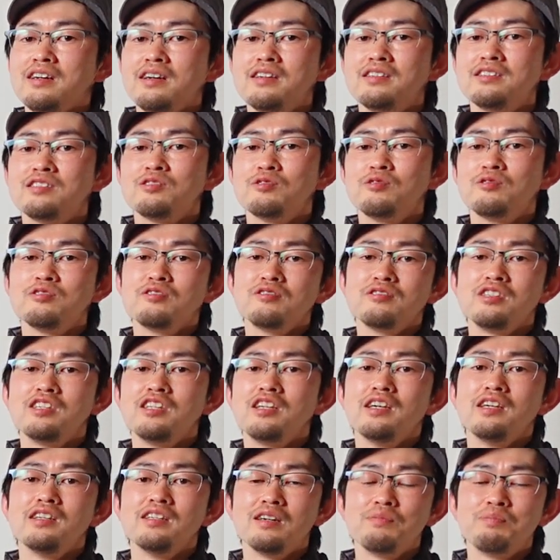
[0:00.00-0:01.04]
すごく綺
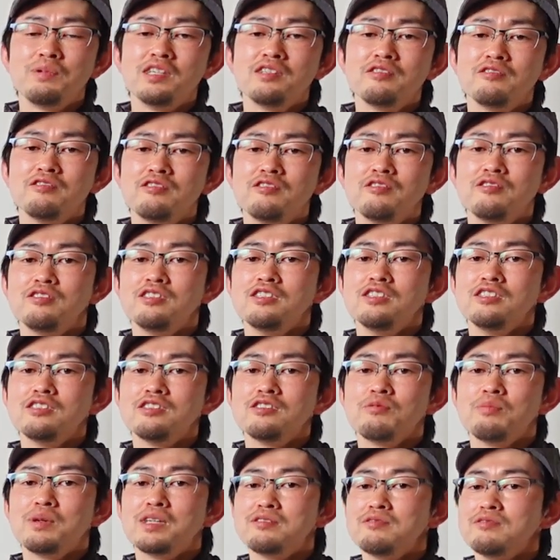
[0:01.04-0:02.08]
麗なピンク色に
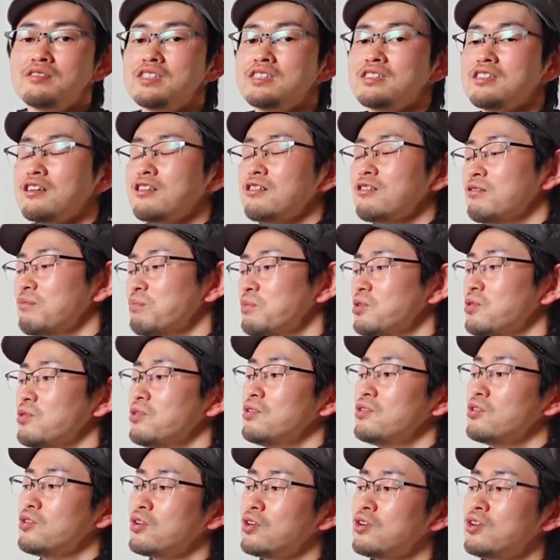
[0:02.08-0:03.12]
染まるんですけれど
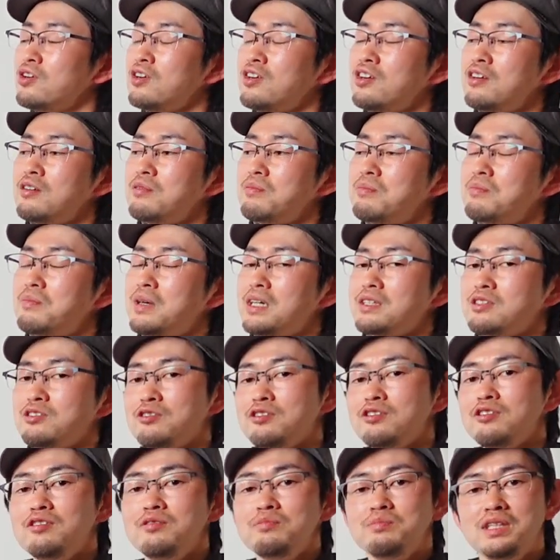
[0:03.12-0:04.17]
もまあそ
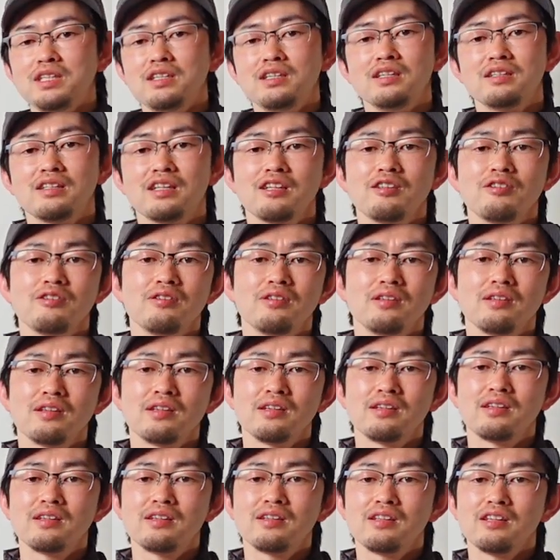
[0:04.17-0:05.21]
れを見に行ったっ
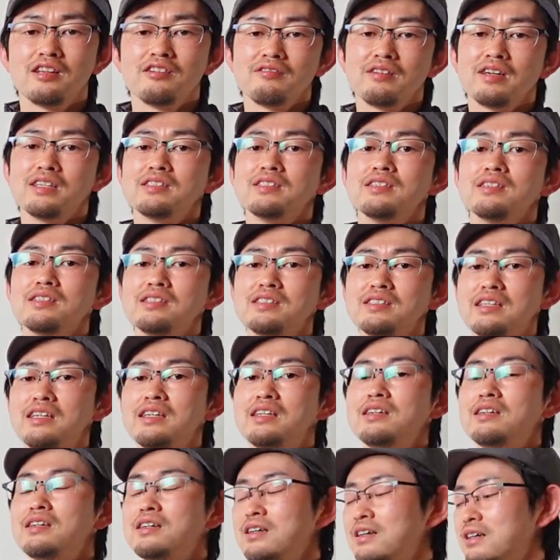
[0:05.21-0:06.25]
ていう感じです
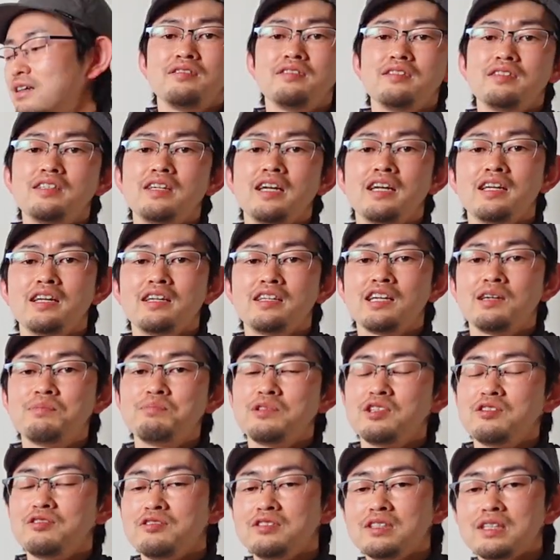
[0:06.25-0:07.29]
ね、えー、
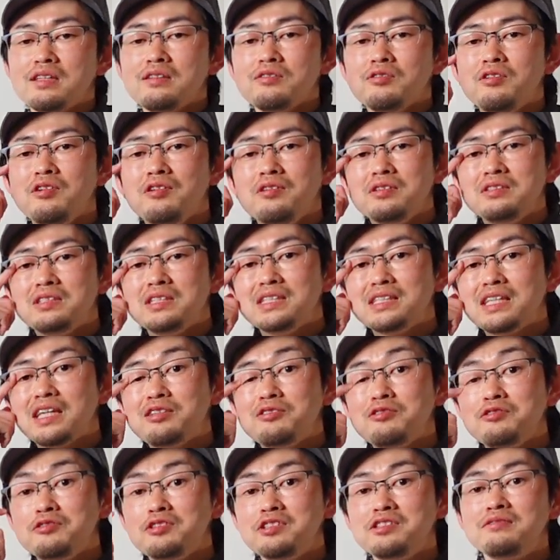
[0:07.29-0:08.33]
キャンプと登山の実際
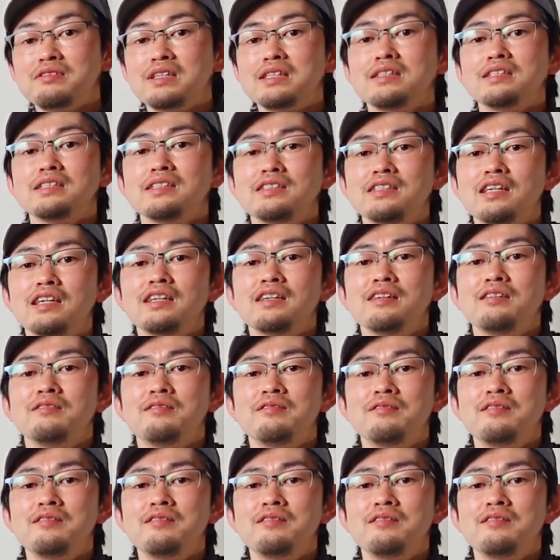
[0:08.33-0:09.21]
の様子はですね